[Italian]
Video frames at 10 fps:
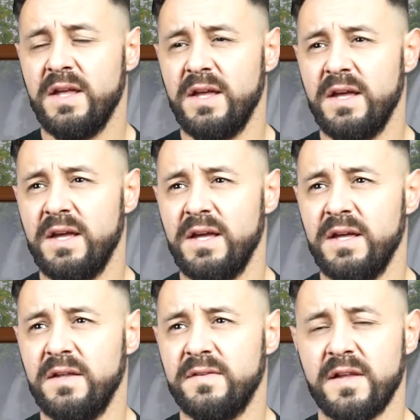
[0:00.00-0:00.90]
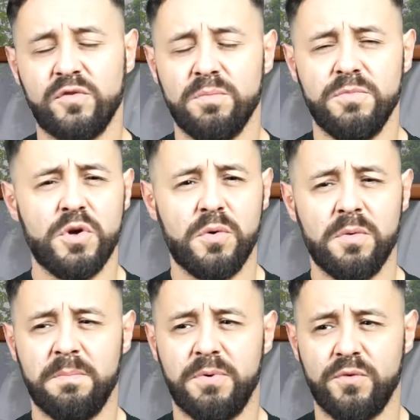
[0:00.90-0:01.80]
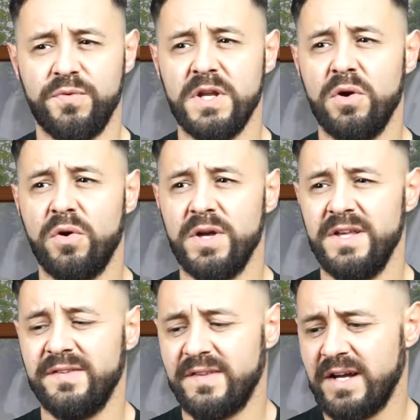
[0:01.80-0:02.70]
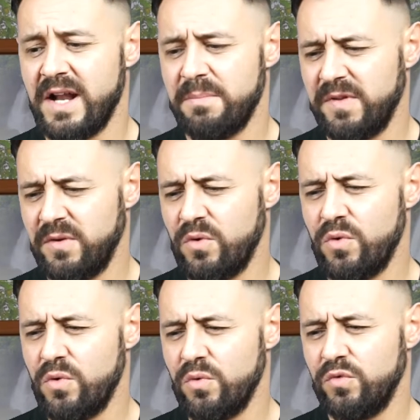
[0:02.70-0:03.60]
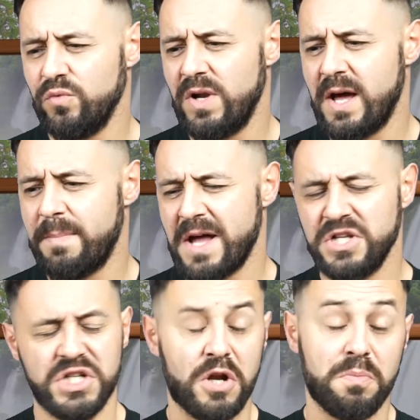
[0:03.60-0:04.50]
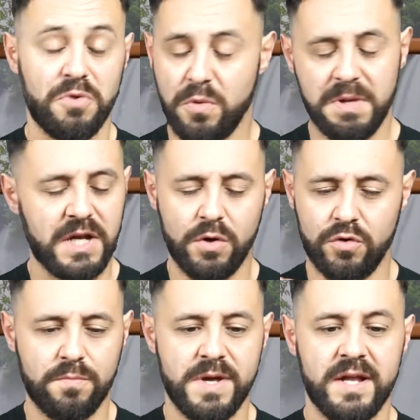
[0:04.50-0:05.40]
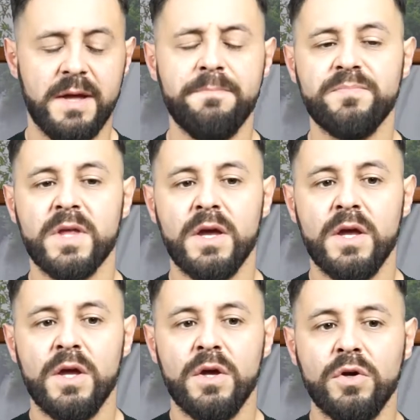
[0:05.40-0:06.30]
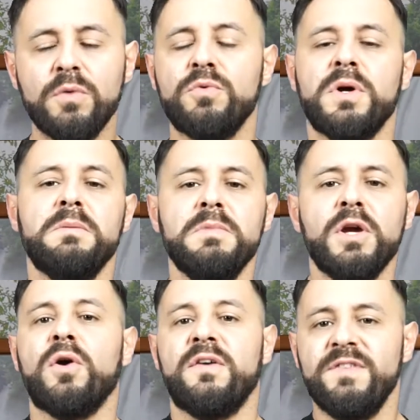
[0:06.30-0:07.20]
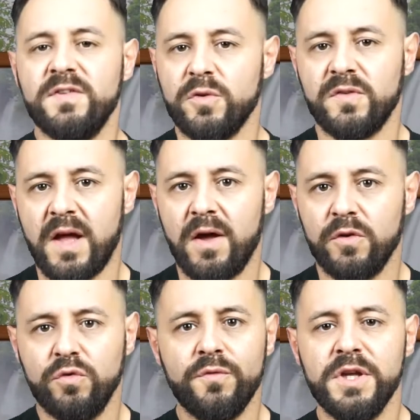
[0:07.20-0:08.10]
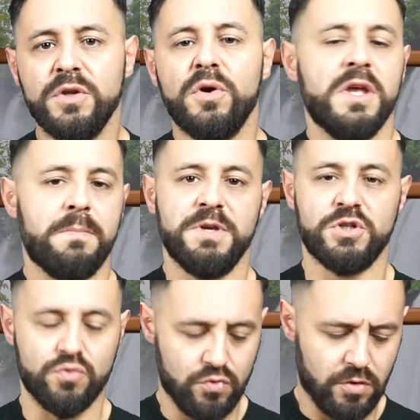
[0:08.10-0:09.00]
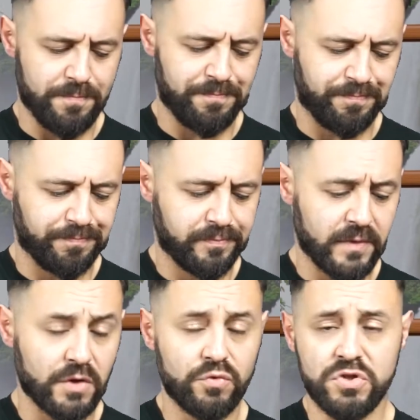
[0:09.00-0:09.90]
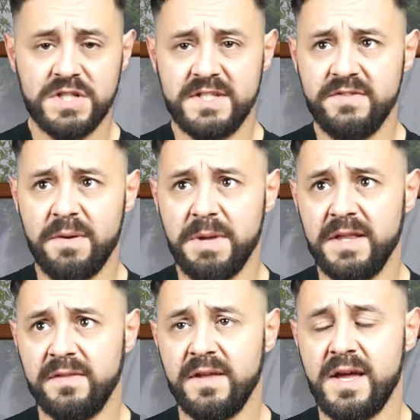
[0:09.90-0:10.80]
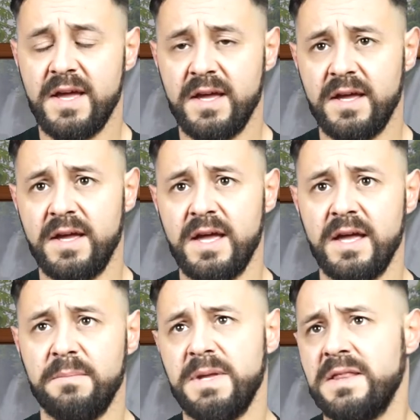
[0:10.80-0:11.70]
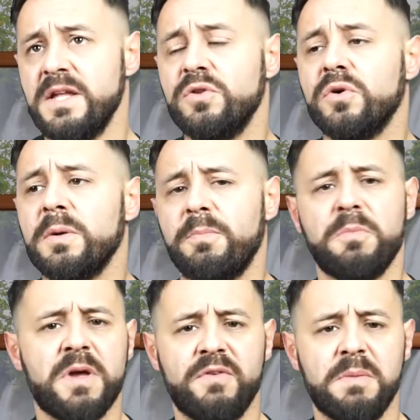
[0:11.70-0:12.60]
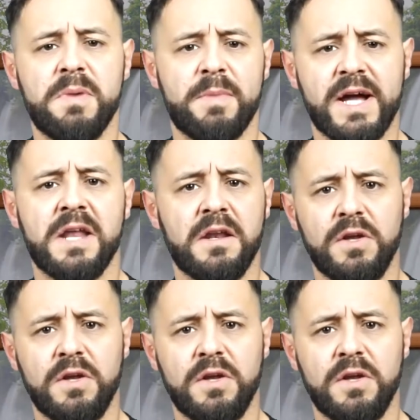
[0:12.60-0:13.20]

eh, sta sul mio profilo Instagram o sulla pagina, non mi ricordo bene. Comunque Nicola ha visto questo video, gli è piaciuto Successivamente eh, mi ha detto che poi mi avrebbe magari